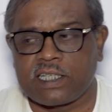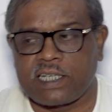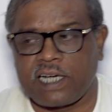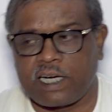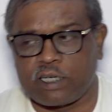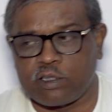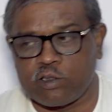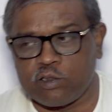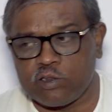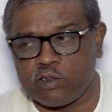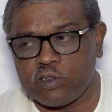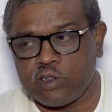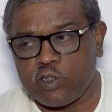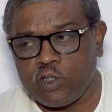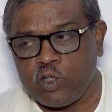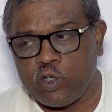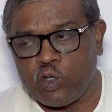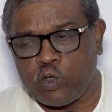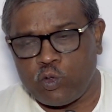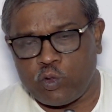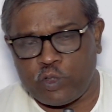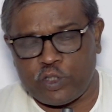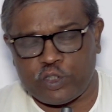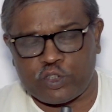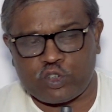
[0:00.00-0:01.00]
কারণ
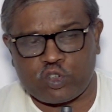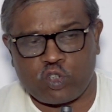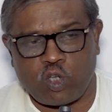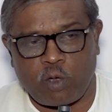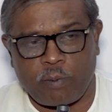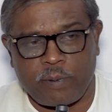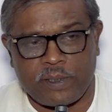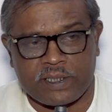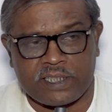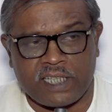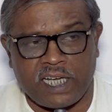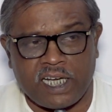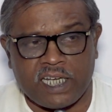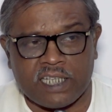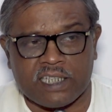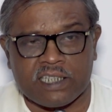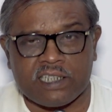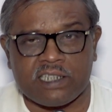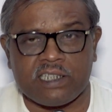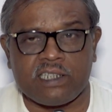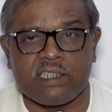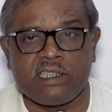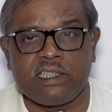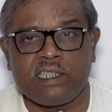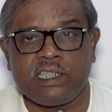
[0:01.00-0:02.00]
ওই সমাধান
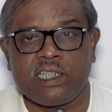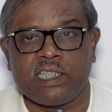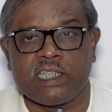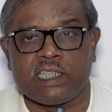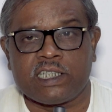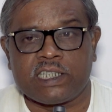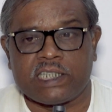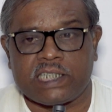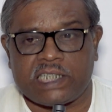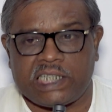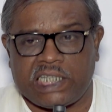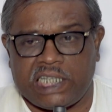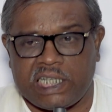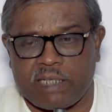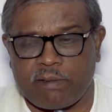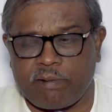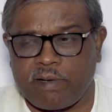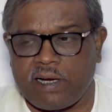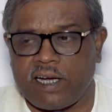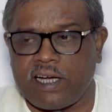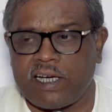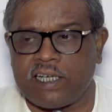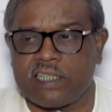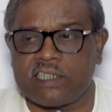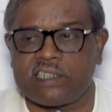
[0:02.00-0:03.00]

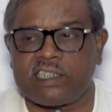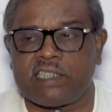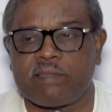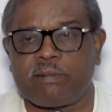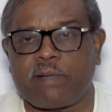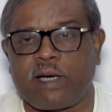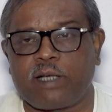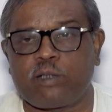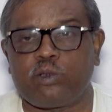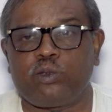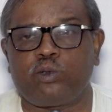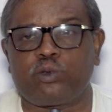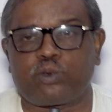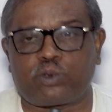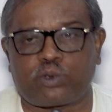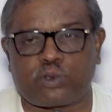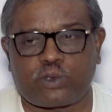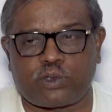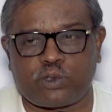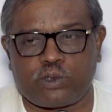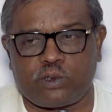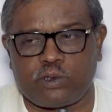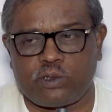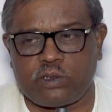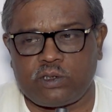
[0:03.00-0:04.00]
দেওয়ার যে মানুষ
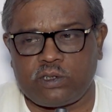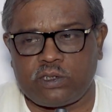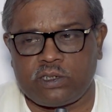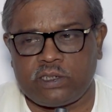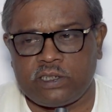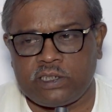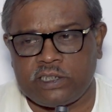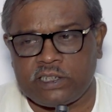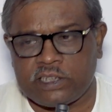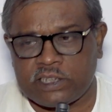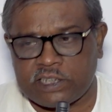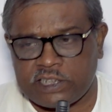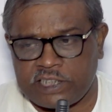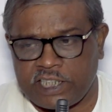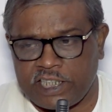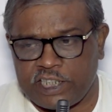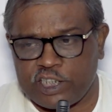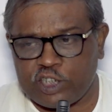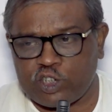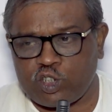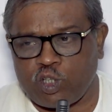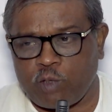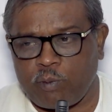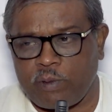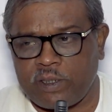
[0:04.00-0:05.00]
সেই
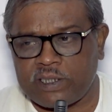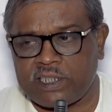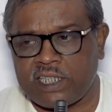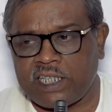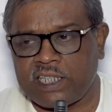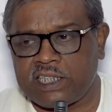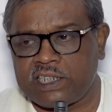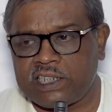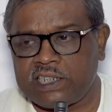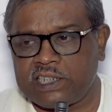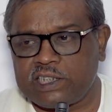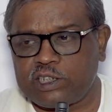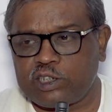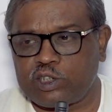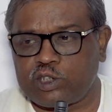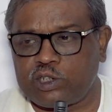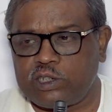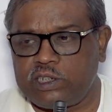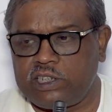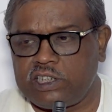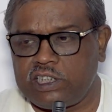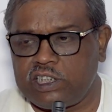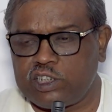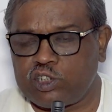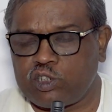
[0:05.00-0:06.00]
সমাধান
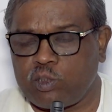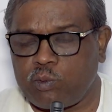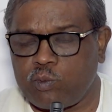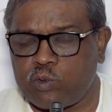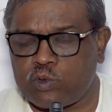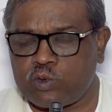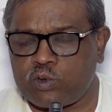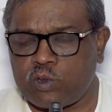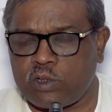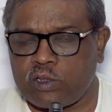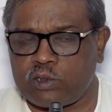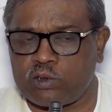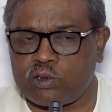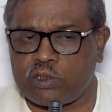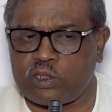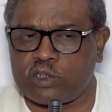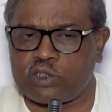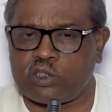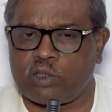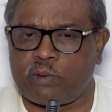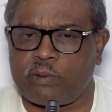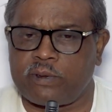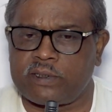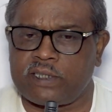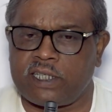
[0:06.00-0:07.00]
যিনি সমস্ত কিছুকে
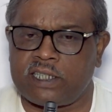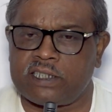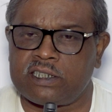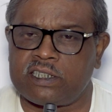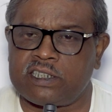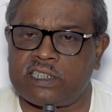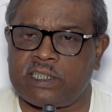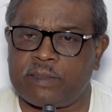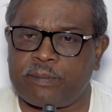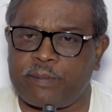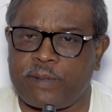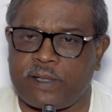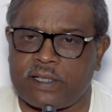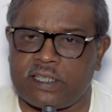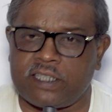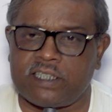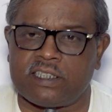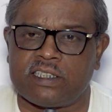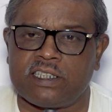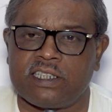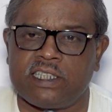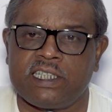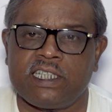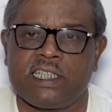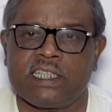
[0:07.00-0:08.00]
সমাধান দিতে পারেন
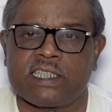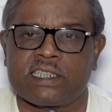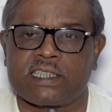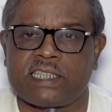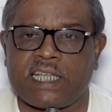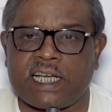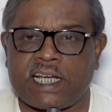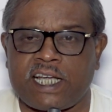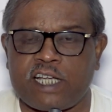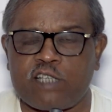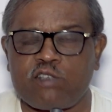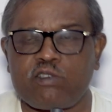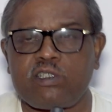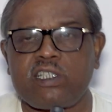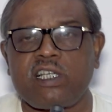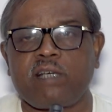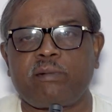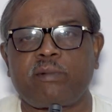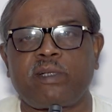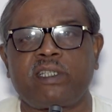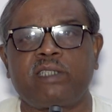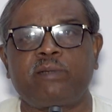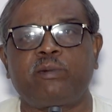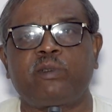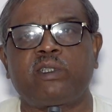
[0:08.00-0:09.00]
তাকে যদি
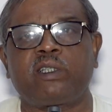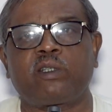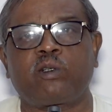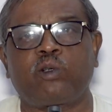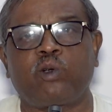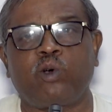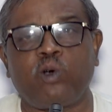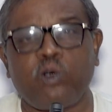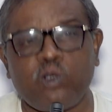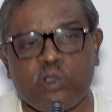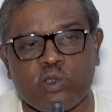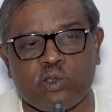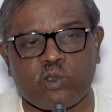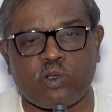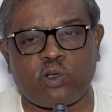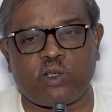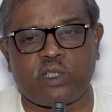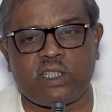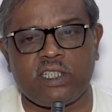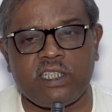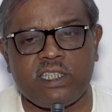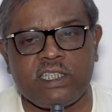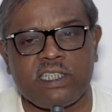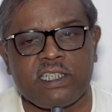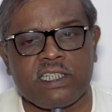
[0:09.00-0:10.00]
আমরা জীবনে গ্রহণ
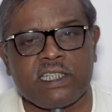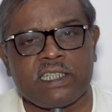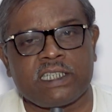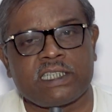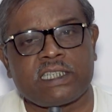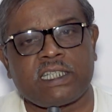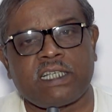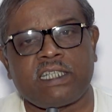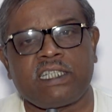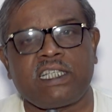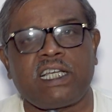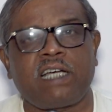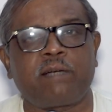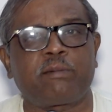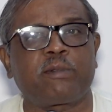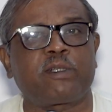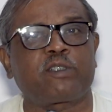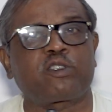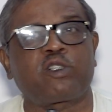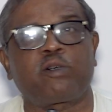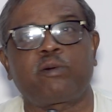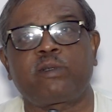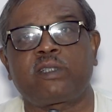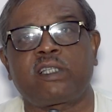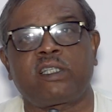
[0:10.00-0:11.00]
করি তাহলে আমরা
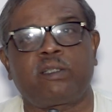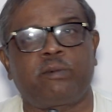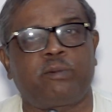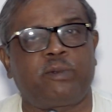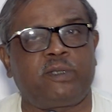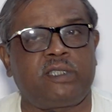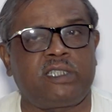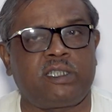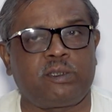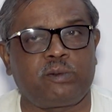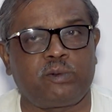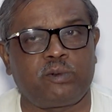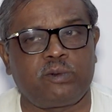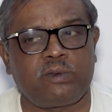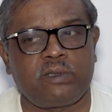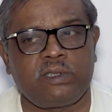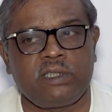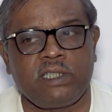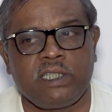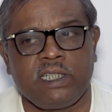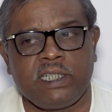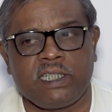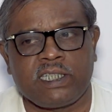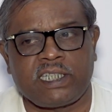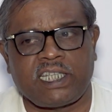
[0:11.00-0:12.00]
সমাধান পেয়ে যাব
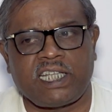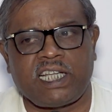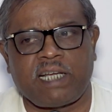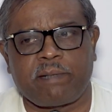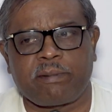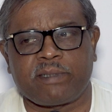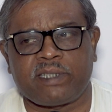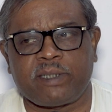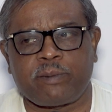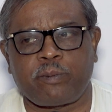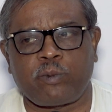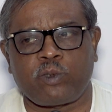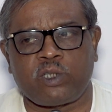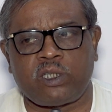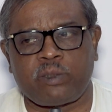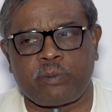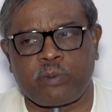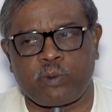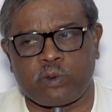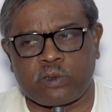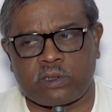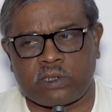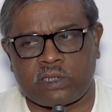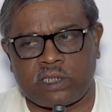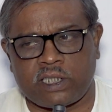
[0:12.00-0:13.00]
তাই আমাদের প্রতি
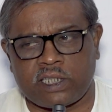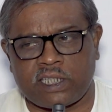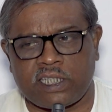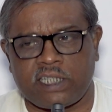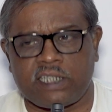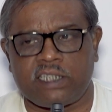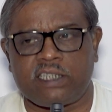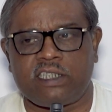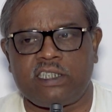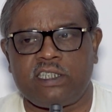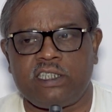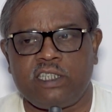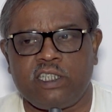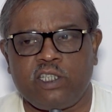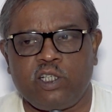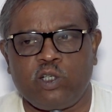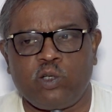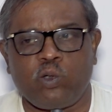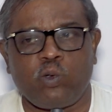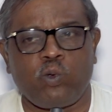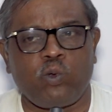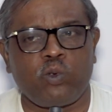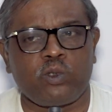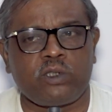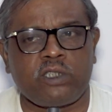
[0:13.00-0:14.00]
প্রত্যেকেরই
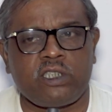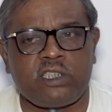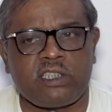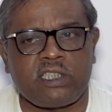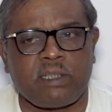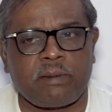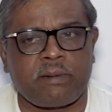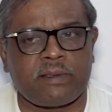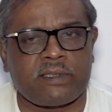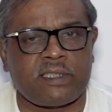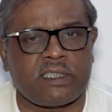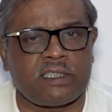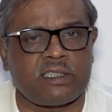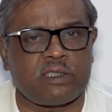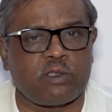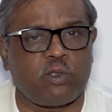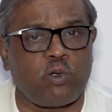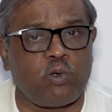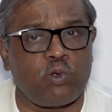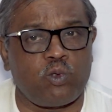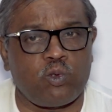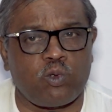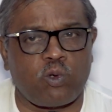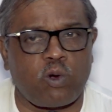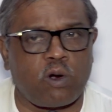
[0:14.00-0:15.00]
উচিত আমাদের
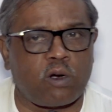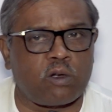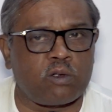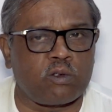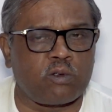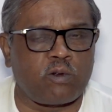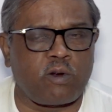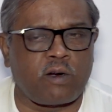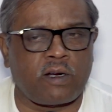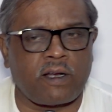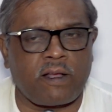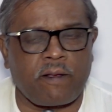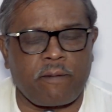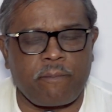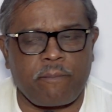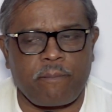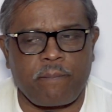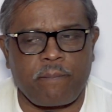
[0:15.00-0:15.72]
গুরুকরণ করা